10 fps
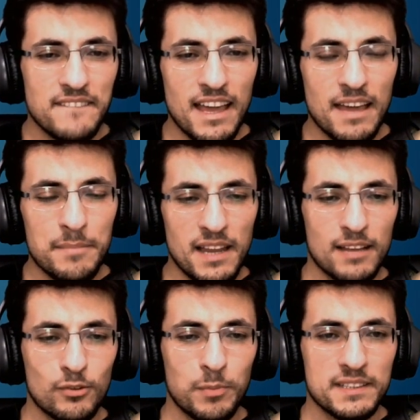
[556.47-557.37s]
Ve bir
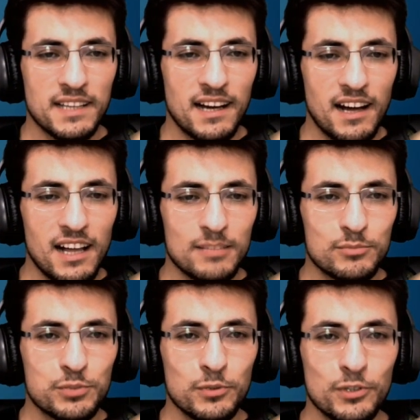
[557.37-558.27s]
er kupa daha
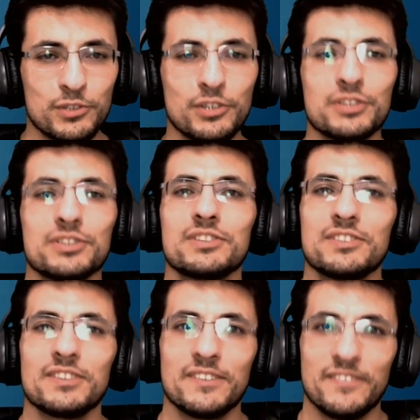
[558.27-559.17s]
almış bulunduk.
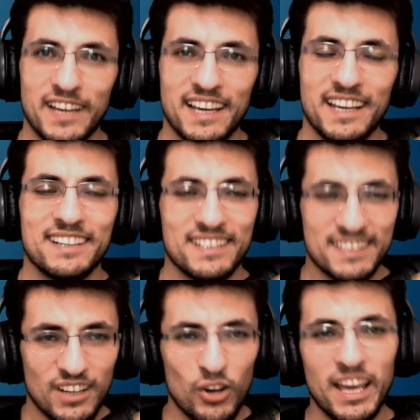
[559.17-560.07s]
Ve
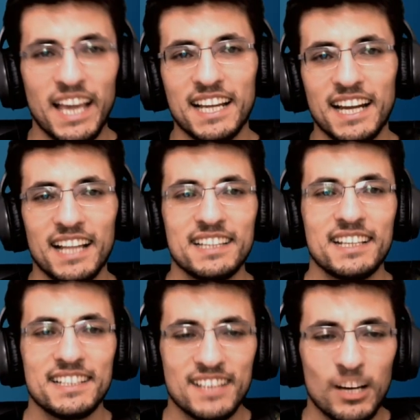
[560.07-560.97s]
o ekran
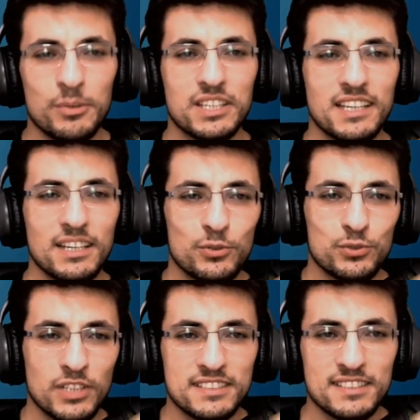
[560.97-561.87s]
Tabii ki
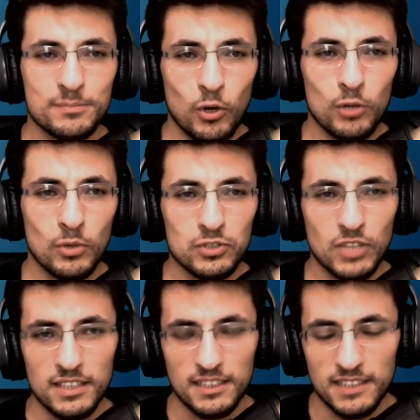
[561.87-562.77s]
ücretsiz bol bol
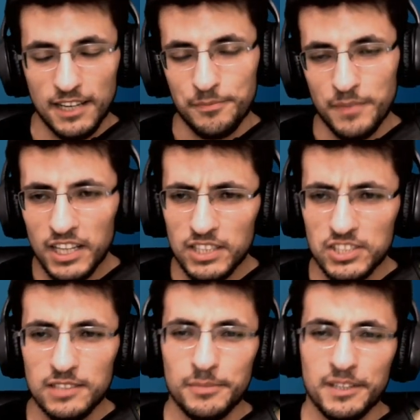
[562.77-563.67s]
sandıklar. Hadi
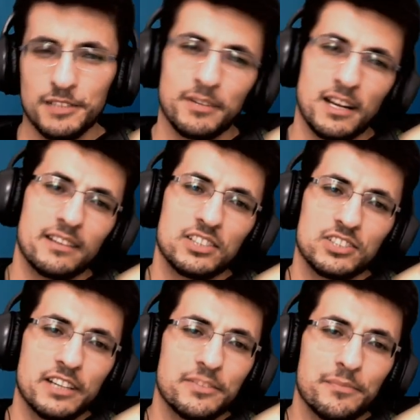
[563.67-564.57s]
açalım bakalım
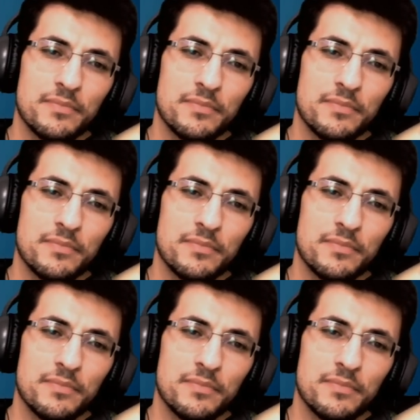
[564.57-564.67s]
arkadaşlar.